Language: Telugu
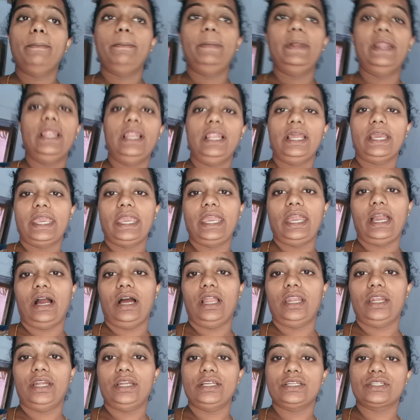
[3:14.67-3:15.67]
పిల్లలకి
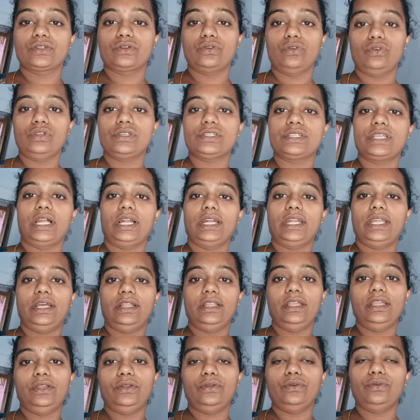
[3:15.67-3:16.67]
ఆల్రెడీ స్కూల్ స్టార్ట్
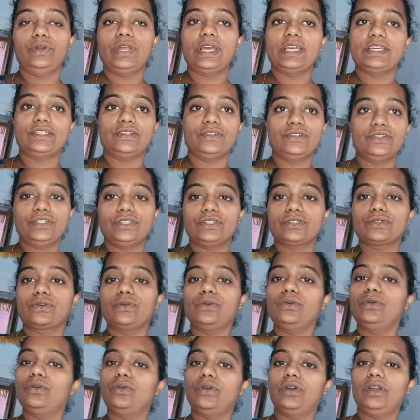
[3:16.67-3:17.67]
అయింది టూ డేస్ నుంచి
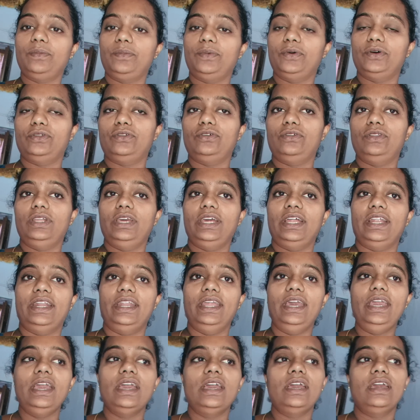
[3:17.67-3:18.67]
స్కూల్ కూడా పోతుంది
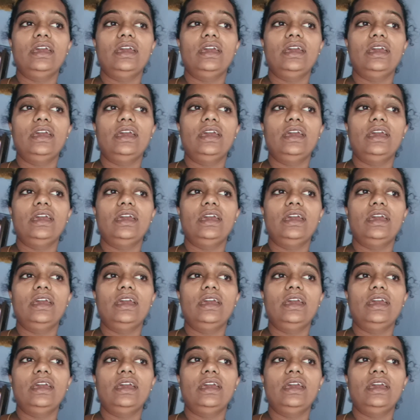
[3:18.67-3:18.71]
అండి